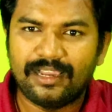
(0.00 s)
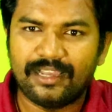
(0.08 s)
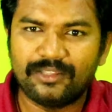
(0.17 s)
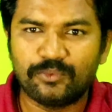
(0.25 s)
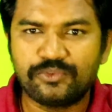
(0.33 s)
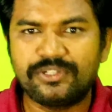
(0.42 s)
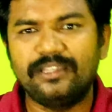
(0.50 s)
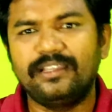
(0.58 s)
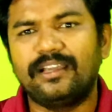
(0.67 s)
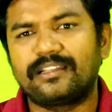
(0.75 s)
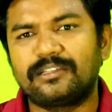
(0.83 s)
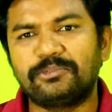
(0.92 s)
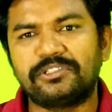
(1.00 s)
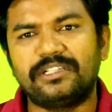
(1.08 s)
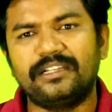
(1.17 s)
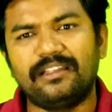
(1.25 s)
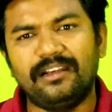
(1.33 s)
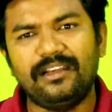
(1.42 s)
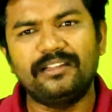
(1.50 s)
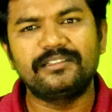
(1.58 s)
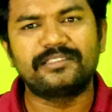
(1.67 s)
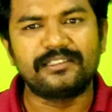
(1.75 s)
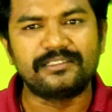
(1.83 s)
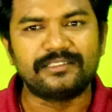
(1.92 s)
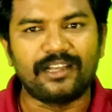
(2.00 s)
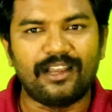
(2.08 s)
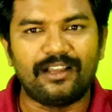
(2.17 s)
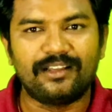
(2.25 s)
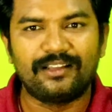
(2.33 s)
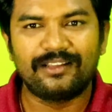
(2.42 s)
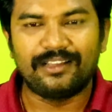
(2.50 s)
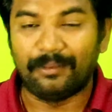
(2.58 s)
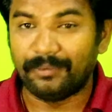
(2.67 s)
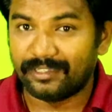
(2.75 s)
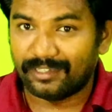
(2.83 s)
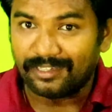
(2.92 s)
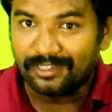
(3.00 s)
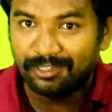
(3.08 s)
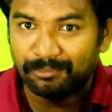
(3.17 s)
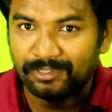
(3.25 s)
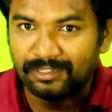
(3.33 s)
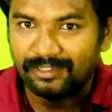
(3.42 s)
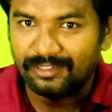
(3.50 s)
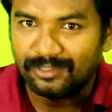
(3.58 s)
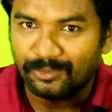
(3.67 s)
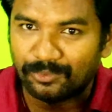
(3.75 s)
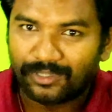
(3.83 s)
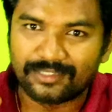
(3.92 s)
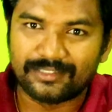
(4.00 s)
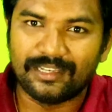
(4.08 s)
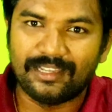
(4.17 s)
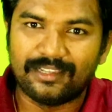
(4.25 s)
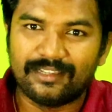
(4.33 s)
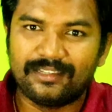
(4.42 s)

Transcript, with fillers: அந்த உச்ச அதிகாரத்தை பெற்றுட்டால் எல்லாத்தையும் சரி செஞ்சிடலாம் அப்படிங்கிற எண்ணம் உலகத்தில்